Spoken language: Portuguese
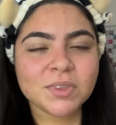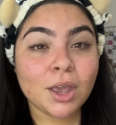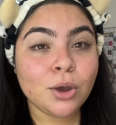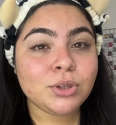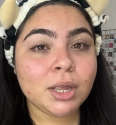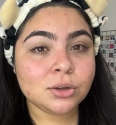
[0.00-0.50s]

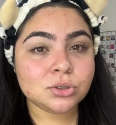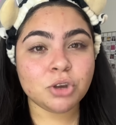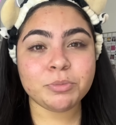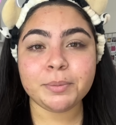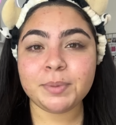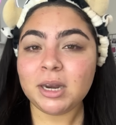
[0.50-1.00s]
eu tenho
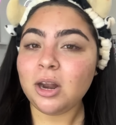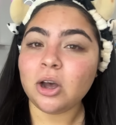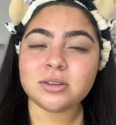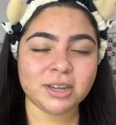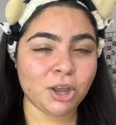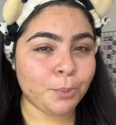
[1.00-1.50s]
sombra
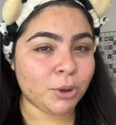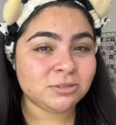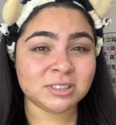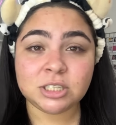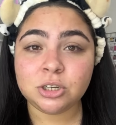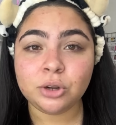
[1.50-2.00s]
brilhosa que eu posso
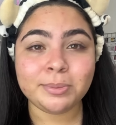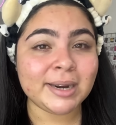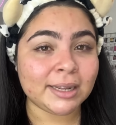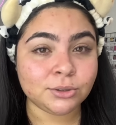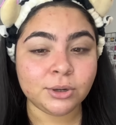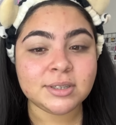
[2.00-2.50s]
fazer de
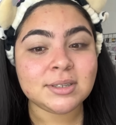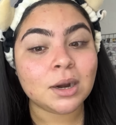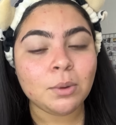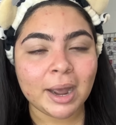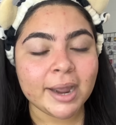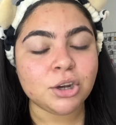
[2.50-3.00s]
iluminador, se
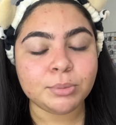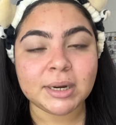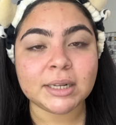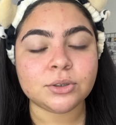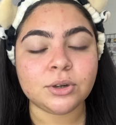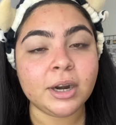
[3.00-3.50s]
não cair
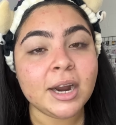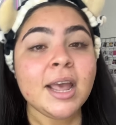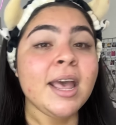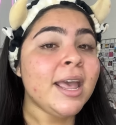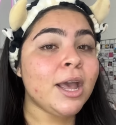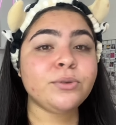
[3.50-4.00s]
iluminador.
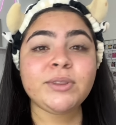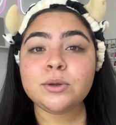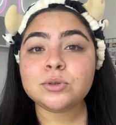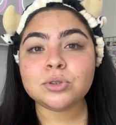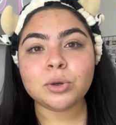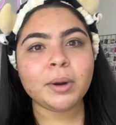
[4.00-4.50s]
Eu
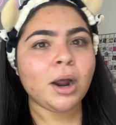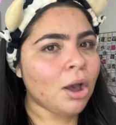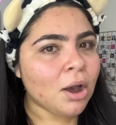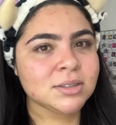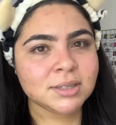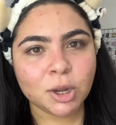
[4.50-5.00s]
tenho sombra
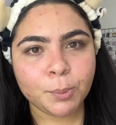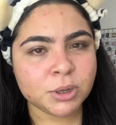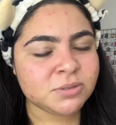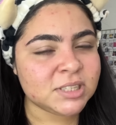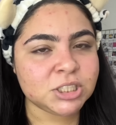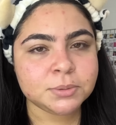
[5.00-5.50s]
rosa que eu
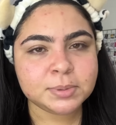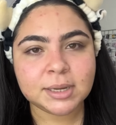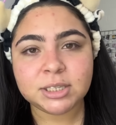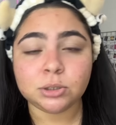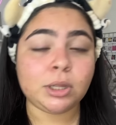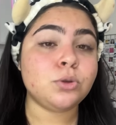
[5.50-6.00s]
posso fazer de
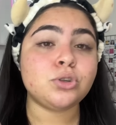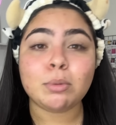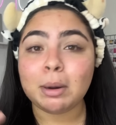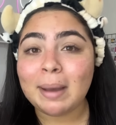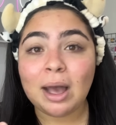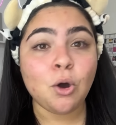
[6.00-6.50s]
blush. Eu tenho
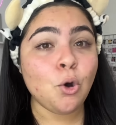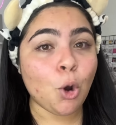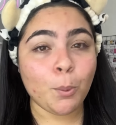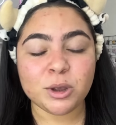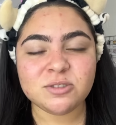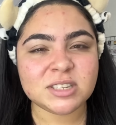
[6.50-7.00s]
sombra marrom que
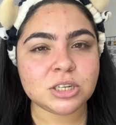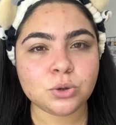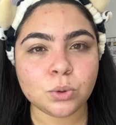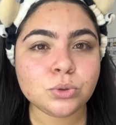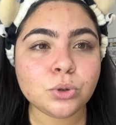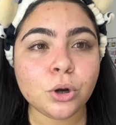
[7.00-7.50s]
eu posso fazer de
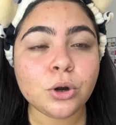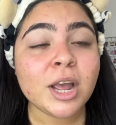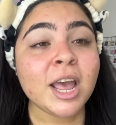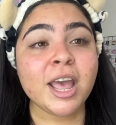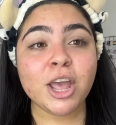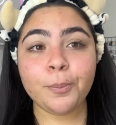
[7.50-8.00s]
contorno.
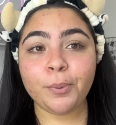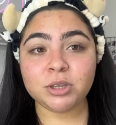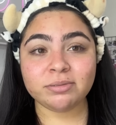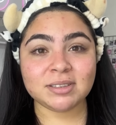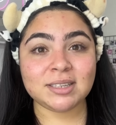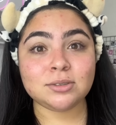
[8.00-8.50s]
Eu
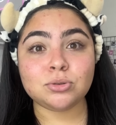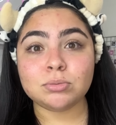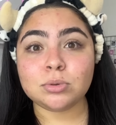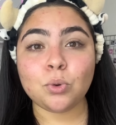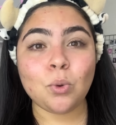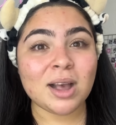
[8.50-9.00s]
posso fazer
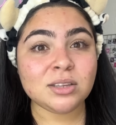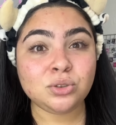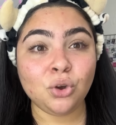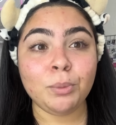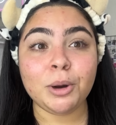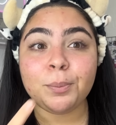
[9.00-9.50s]
com a
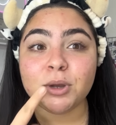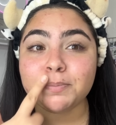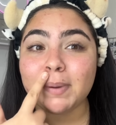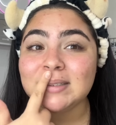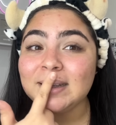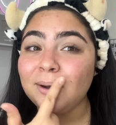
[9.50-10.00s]
sombra, eu posso
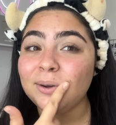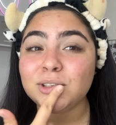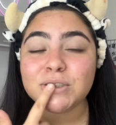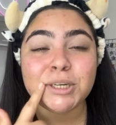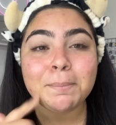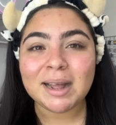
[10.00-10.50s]
passar
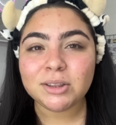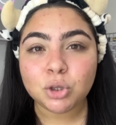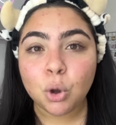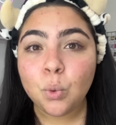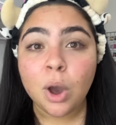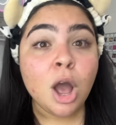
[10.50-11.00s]
de
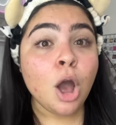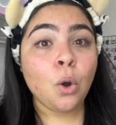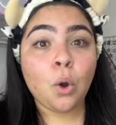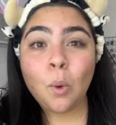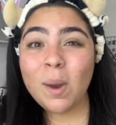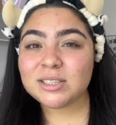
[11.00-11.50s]
batom
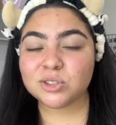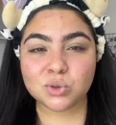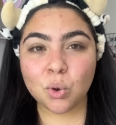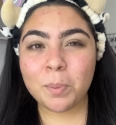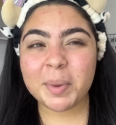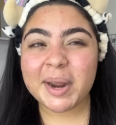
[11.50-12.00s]
com a
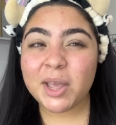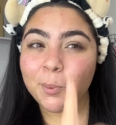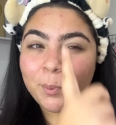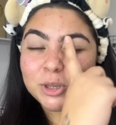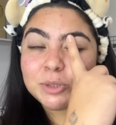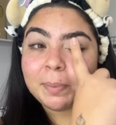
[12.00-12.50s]
sombra. Eu
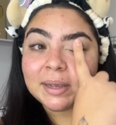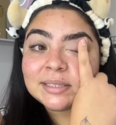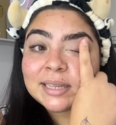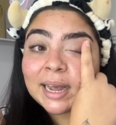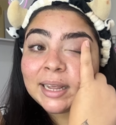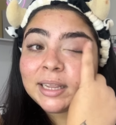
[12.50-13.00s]
posso
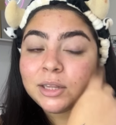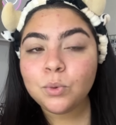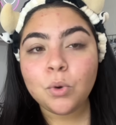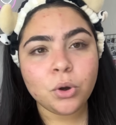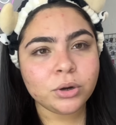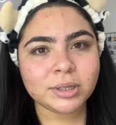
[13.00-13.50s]
passar aqui no
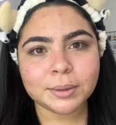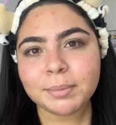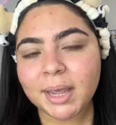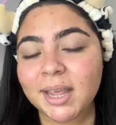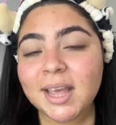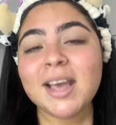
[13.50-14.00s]
olho
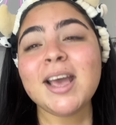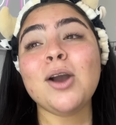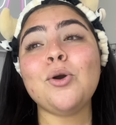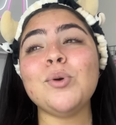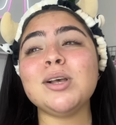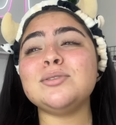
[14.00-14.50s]
também.
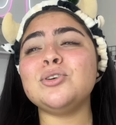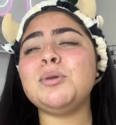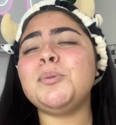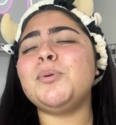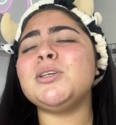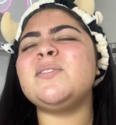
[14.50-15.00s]
Com a sombra
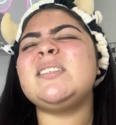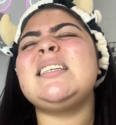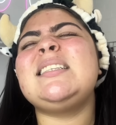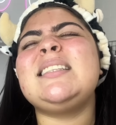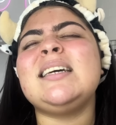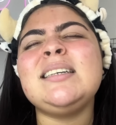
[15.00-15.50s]
eu posso fazer
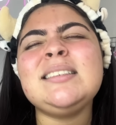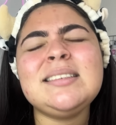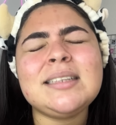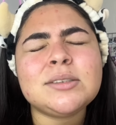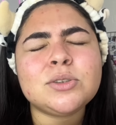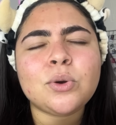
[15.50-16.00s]

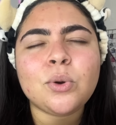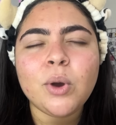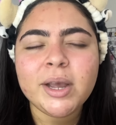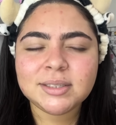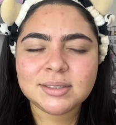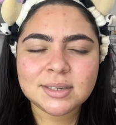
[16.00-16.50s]
tantas
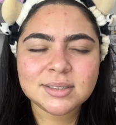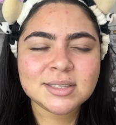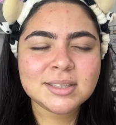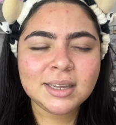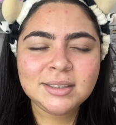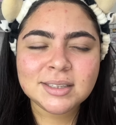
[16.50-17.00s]
coisas,
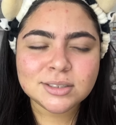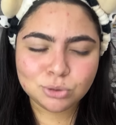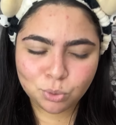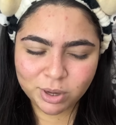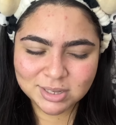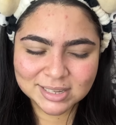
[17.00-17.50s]
tantas
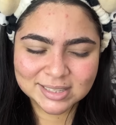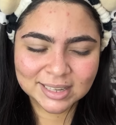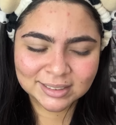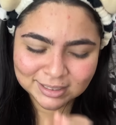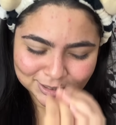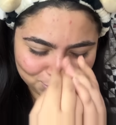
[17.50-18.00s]
coisas,
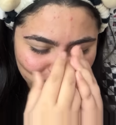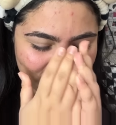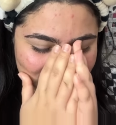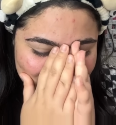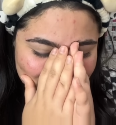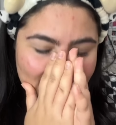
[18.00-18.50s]
tantas
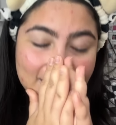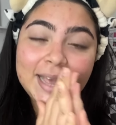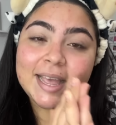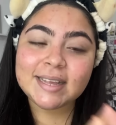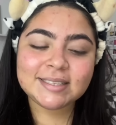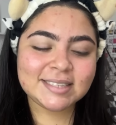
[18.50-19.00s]
coisas.
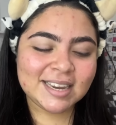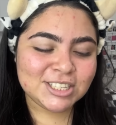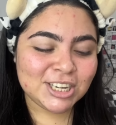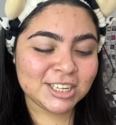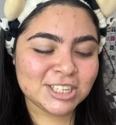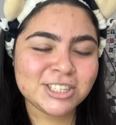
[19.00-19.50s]
Que assim,
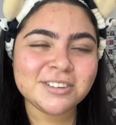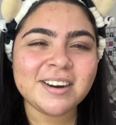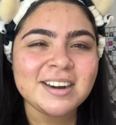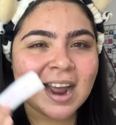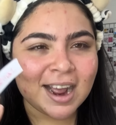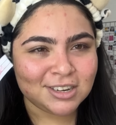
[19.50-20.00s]
gente, de
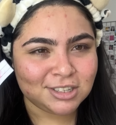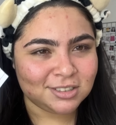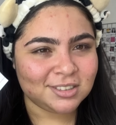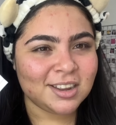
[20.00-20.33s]
verdade